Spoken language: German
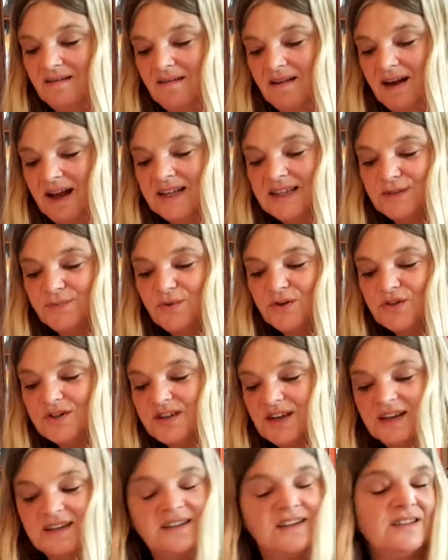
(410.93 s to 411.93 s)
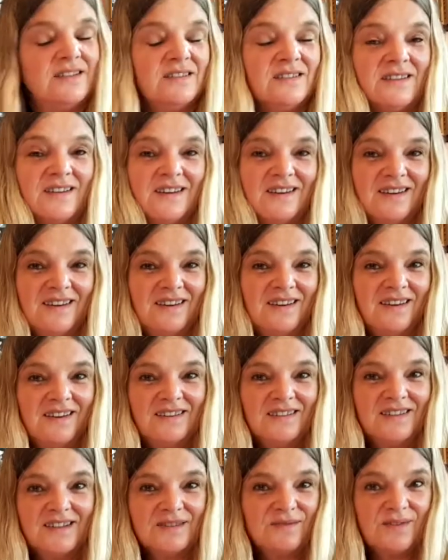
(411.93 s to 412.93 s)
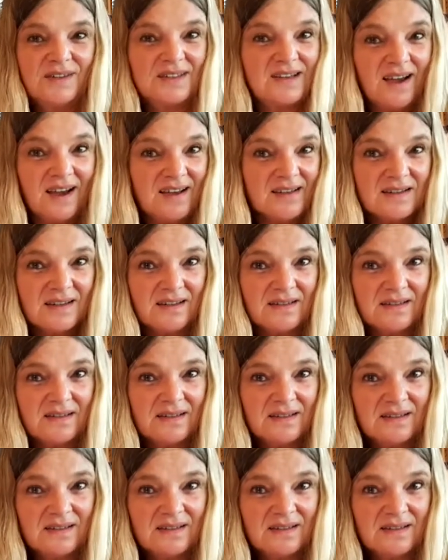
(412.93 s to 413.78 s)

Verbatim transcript: als wüsste er nicht, dass wir da sind.